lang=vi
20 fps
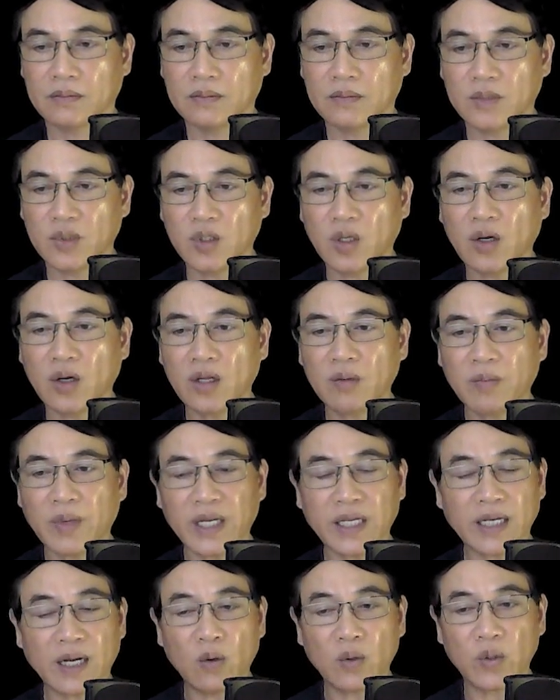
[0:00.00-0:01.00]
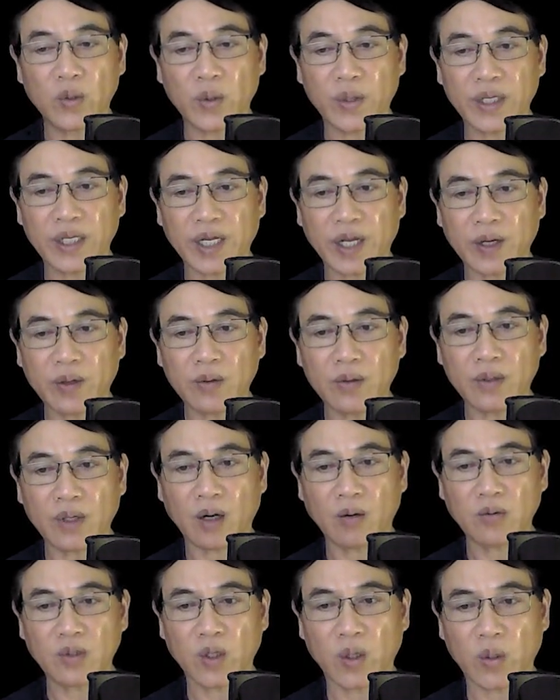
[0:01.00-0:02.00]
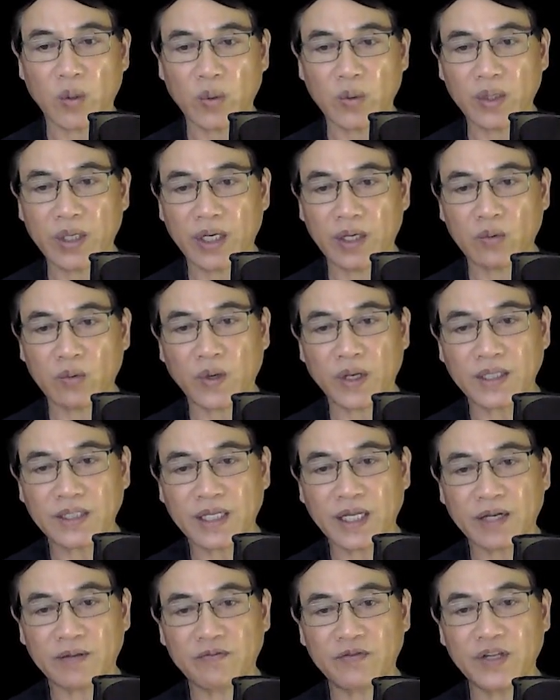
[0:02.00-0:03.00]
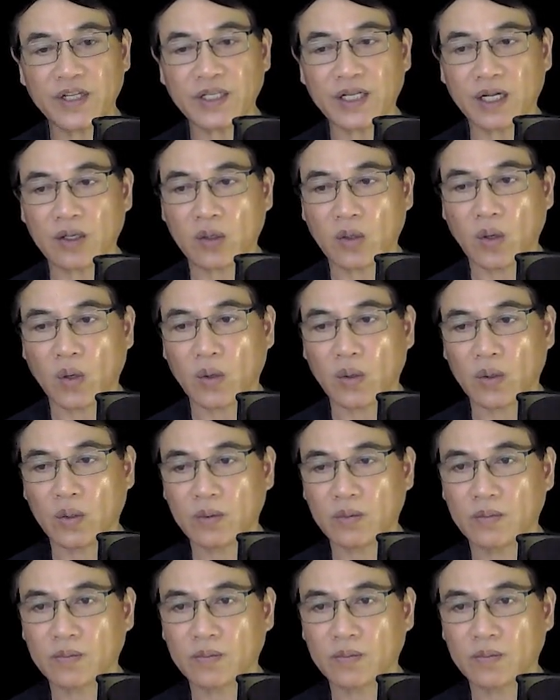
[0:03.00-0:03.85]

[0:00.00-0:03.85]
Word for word: Nói mấy câu đuổi khéo, ông Độ liền quay sang phía thằng Cồ.